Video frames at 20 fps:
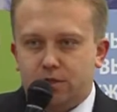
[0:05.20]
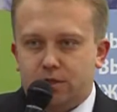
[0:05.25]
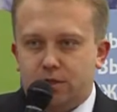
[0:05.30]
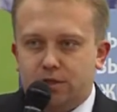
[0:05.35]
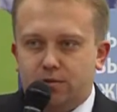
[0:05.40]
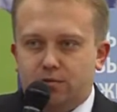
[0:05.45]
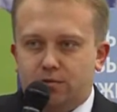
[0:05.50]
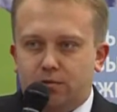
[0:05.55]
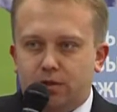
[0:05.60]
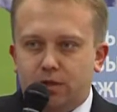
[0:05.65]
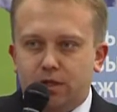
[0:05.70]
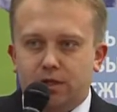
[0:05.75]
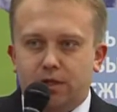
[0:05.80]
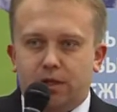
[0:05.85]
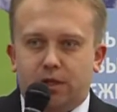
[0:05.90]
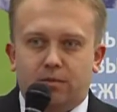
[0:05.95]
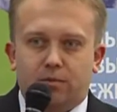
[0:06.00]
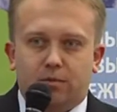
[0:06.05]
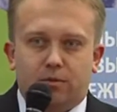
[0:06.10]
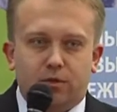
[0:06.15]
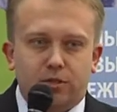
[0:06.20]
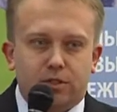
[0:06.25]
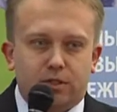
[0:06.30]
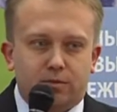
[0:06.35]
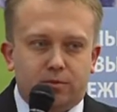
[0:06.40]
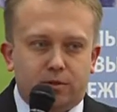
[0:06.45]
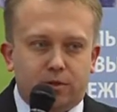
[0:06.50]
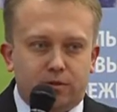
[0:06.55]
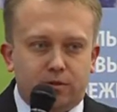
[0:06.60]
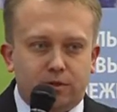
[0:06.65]
сегодня,
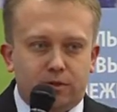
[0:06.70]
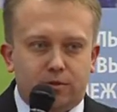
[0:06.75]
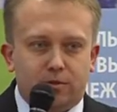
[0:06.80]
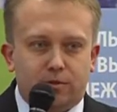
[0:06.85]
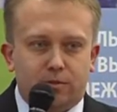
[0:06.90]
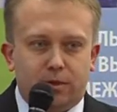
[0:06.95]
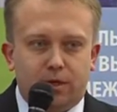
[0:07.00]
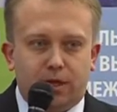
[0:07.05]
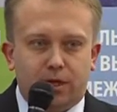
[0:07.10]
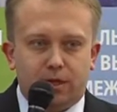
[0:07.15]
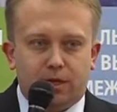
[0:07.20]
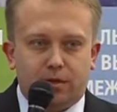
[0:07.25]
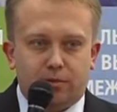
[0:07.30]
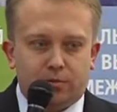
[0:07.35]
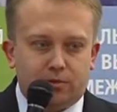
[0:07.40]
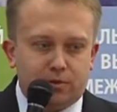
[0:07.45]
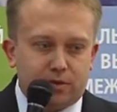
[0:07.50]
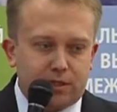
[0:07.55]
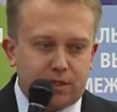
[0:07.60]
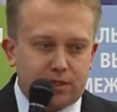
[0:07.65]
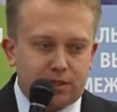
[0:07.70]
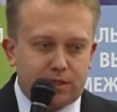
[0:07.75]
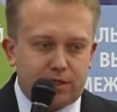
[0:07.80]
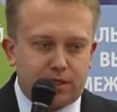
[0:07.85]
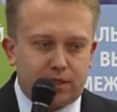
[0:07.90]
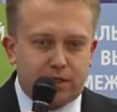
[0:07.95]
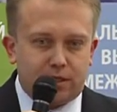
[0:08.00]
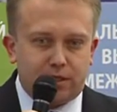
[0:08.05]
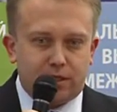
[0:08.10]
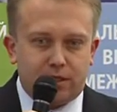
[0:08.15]
может, мое выступление будет
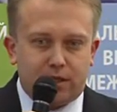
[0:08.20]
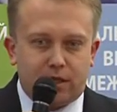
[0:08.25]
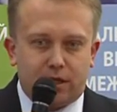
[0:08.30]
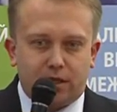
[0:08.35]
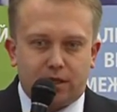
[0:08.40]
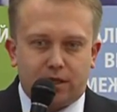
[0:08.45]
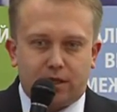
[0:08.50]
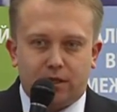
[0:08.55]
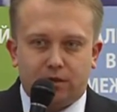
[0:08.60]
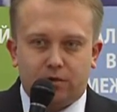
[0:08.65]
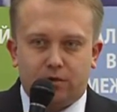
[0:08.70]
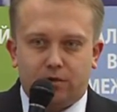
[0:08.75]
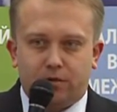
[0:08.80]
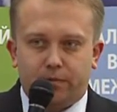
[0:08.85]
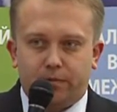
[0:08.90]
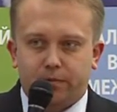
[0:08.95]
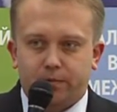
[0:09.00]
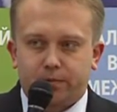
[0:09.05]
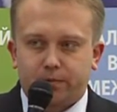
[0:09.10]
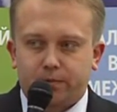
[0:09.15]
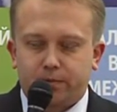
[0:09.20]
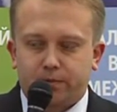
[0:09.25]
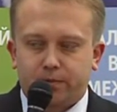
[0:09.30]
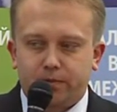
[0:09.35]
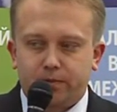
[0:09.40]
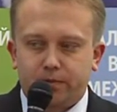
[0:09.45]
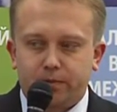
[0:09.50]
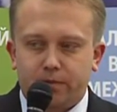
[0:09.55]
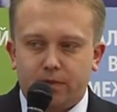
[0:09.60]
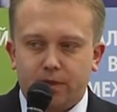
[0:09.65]
экстраординарное, но
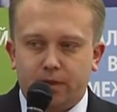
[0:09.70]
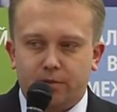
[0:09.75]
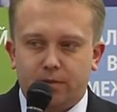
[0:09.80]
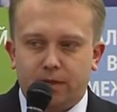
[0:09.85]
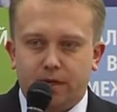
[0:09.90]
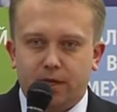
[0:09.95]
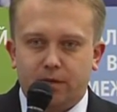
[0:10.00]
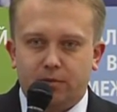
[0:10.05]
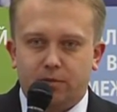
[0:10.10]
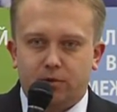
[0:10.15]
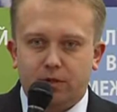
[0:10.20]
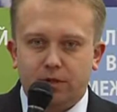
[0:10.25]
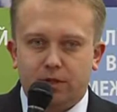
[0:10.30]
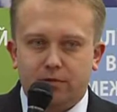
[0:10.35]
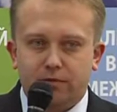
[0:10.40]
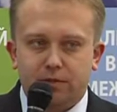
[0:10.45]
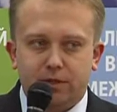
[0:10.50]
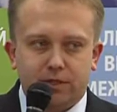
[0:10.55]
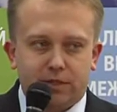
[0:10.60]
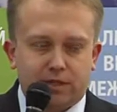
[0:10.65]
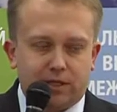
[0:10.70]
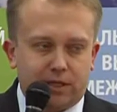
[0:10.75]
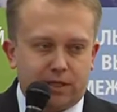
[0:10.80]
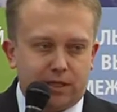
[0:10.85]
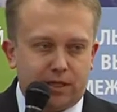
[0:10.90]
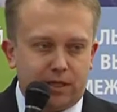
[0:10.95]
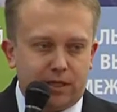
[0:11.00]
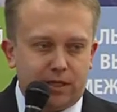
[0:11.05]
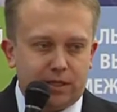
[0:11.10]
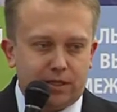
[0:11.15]
проработав
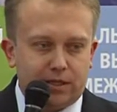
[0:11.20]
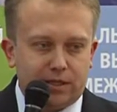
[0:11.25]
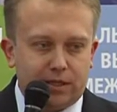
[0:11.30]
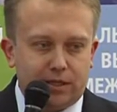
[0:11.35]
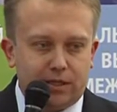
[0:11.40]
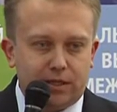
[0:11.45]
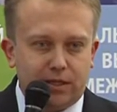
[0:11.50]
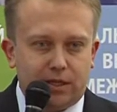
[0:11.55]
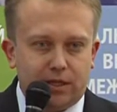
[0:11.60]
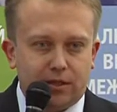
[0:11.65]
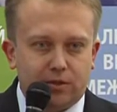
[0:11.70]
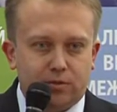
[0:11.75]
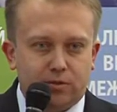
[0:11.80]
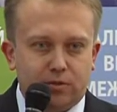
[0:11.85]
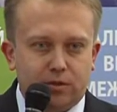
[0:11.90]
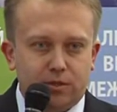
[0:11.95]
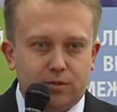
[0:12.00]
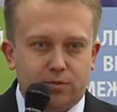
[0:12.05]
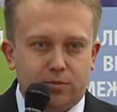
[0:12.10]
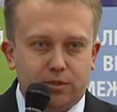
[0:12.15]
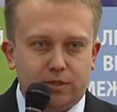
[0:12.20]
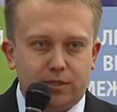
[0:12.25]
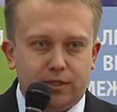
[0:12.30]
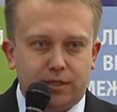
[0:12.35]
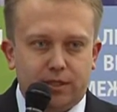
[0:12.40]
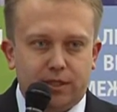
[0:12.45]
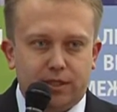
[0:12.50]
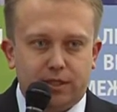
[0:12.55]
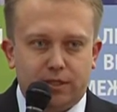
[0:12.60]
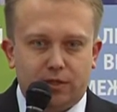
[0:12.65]
несколько лет на рынке, то есть
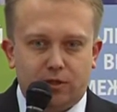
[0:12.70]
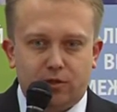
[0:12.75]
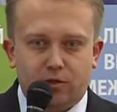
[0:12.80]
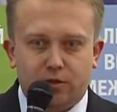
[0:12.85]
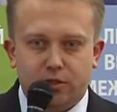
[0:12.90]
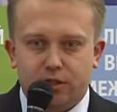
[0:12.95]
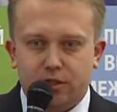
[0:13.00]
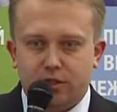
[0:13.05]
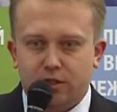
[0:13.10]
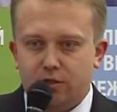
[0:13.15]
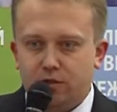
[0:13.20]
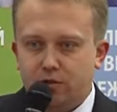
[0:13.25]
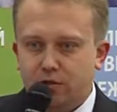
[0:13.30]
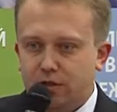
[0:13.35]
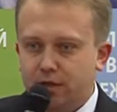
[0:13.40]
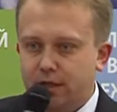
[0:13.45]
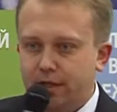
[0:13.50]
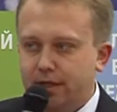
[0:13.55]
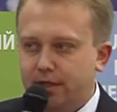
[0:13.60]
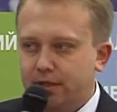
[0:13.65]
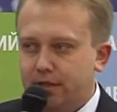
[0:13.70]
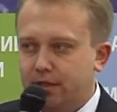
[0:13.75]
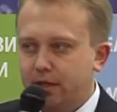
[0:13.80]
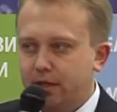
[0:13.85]
после где-то 3-4 лет,